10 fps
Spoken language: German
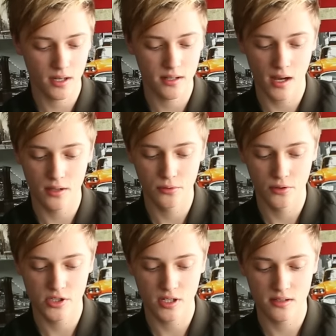er, nein, du
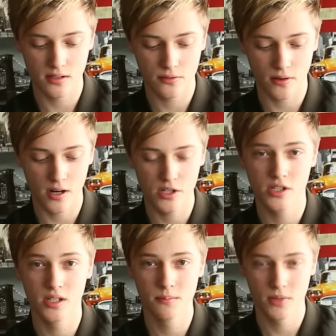verstehst das
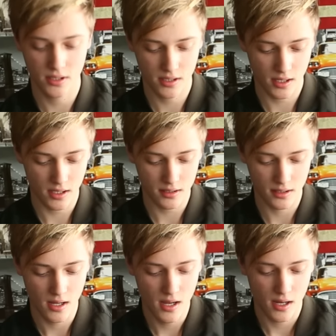falsch, gib mir die
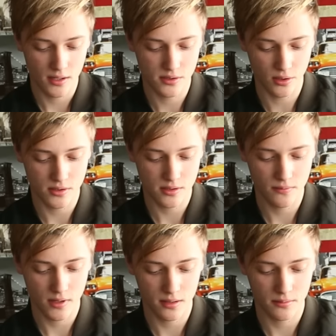Karten,
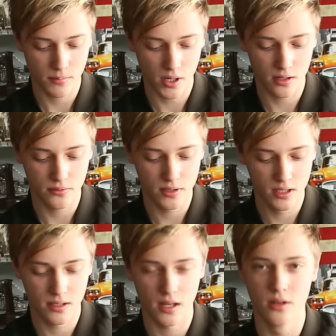ansonsten werden bald
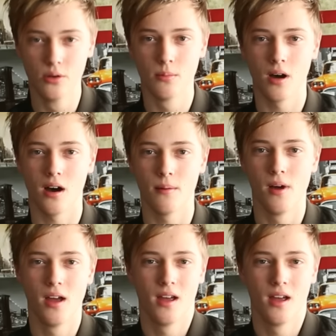viele deine Nummer haben.